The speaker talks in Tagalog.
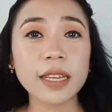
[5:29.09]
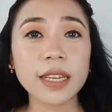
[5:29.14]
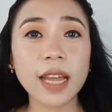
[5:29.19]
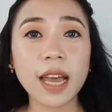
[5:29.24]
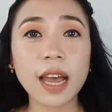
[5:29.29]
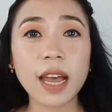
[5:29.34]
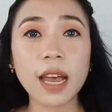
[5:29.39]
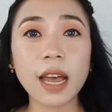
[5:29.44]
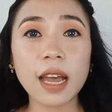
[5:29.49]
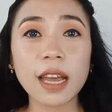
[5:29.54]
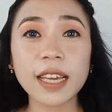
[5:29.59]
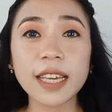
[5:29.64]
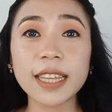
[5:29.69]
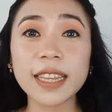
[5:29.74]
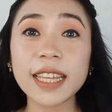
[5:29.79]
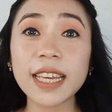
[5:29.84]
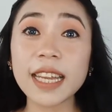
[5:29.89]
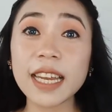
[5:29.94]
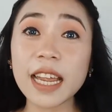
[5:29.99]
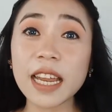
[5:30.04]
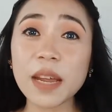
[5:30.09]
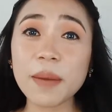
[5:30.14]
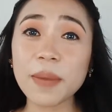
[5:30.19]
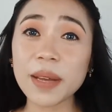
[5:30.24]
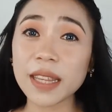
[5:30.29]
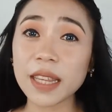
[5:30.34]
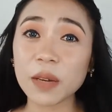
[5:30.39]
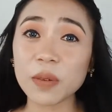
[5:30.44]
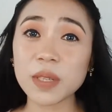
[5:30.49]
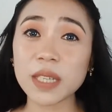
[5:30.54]
na hindi na
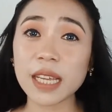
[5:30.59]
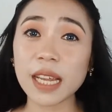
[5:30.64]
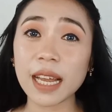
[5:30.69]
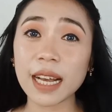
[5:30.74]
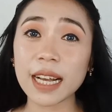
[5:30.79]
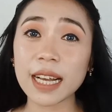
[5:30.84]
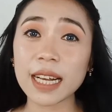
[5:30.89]
naman daw sila